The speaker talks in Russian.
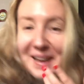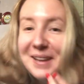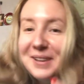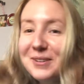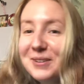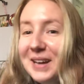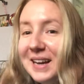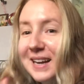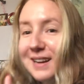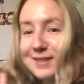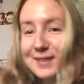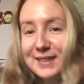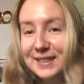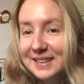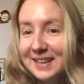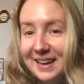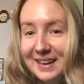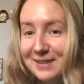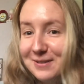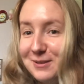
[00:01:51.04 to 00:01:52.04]
Но я, как
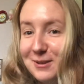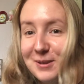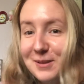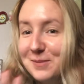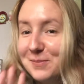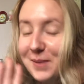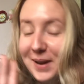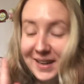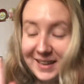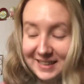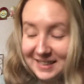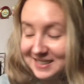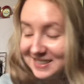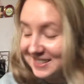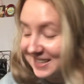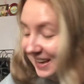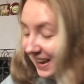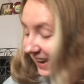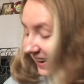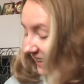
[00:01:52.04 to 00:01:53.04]
всегда, я вот эти мои
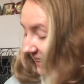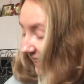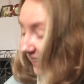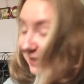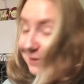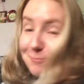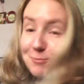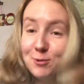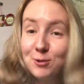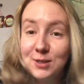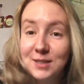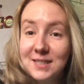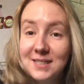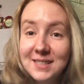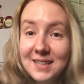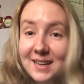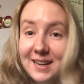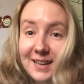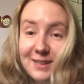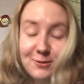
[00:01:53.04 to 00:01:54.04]
идеи, это просто
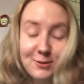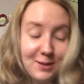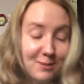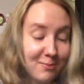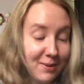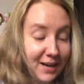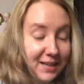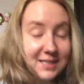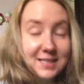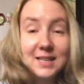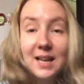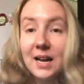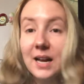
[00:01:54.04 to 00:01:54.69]
за гранью добра и зла.